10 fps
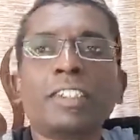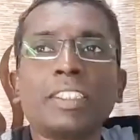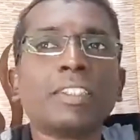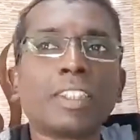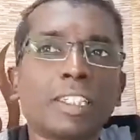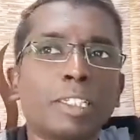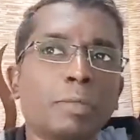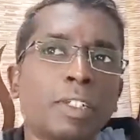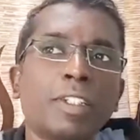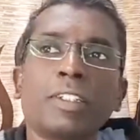जिंदगी
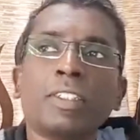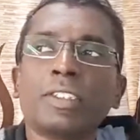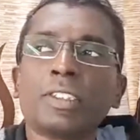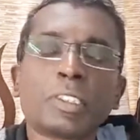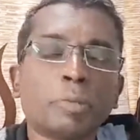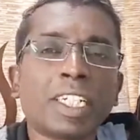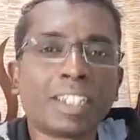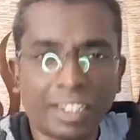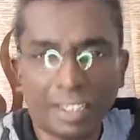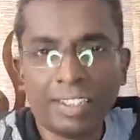भर
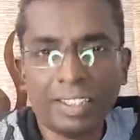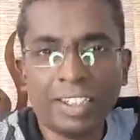समेटा है